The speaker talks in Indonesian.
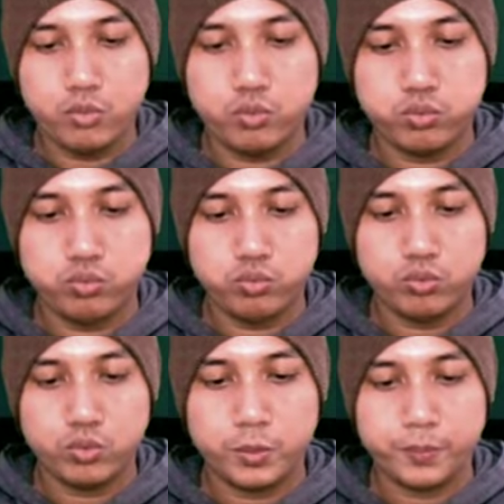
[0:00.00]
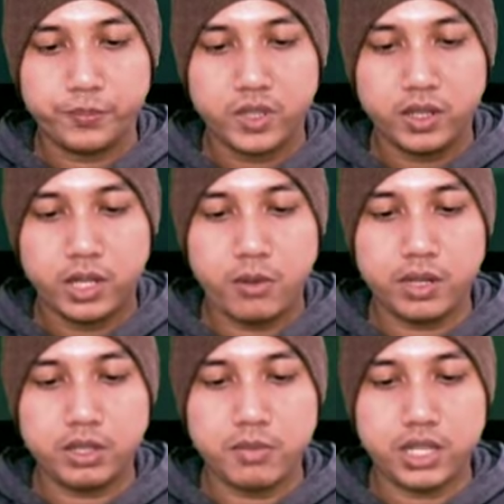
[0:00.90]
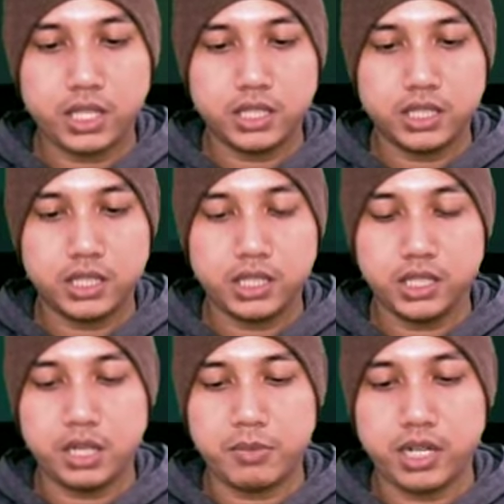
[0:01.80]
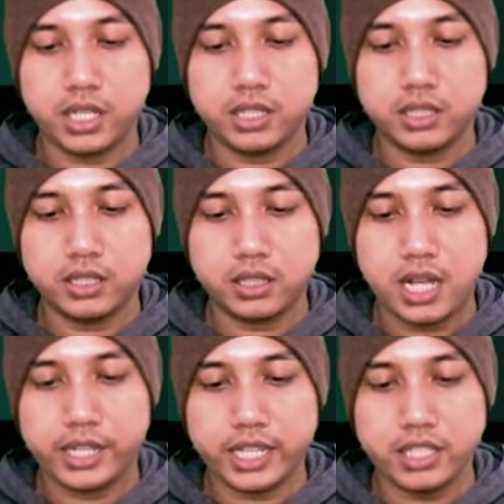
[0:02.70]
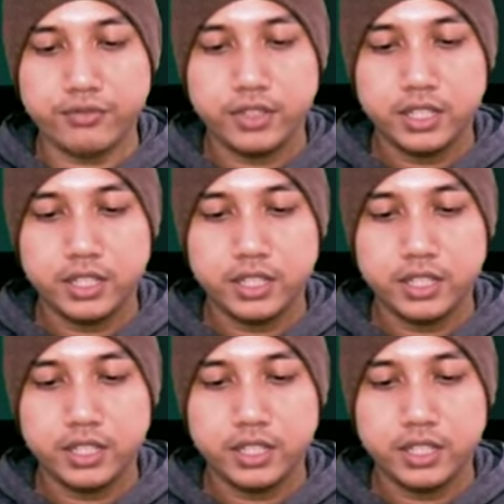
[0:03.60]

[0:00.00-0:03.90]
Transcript: uh lawannya makin ini ya makin agresif